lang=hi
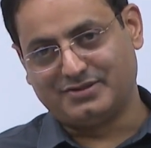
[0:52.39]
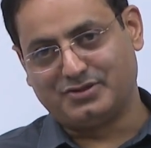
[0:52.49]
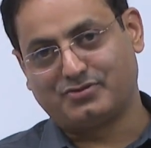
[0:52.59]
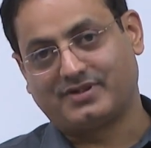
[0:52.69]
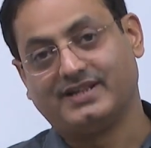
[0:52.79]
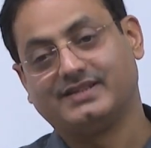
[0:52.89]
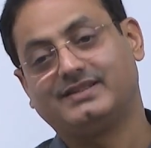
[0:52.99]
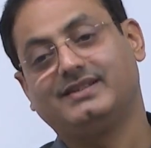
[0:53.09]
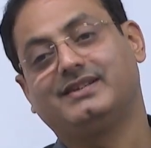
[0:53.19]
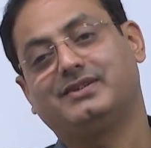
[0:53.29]
जो
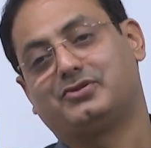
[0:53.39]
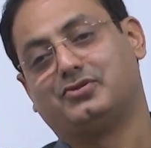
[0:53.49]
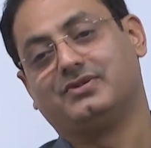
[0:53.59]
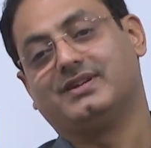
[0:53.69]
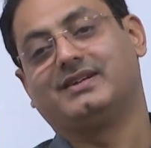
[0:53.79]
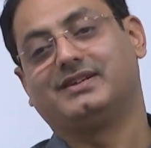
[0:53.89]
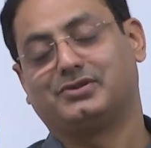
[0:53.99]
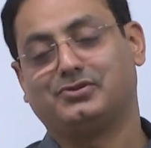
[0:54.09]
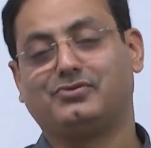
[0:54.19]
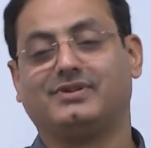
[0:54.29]
कहते हैं खुदा है
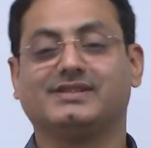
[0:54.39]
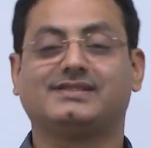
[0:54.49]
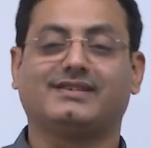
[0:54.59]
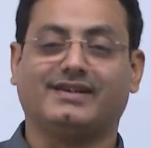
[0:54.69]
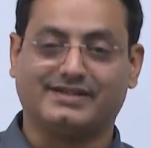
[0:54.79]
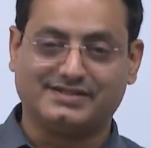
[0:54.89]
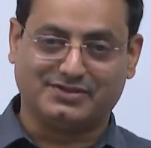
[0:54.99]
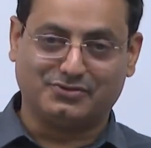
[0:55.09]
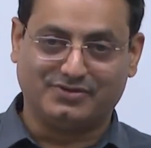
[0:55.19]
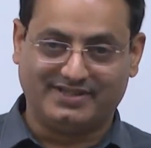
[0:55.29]
तो नज़र आना
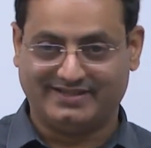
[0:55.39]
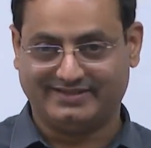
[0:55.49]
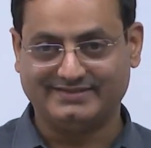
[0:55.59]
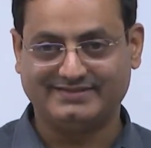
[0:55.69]
ज़रूरी है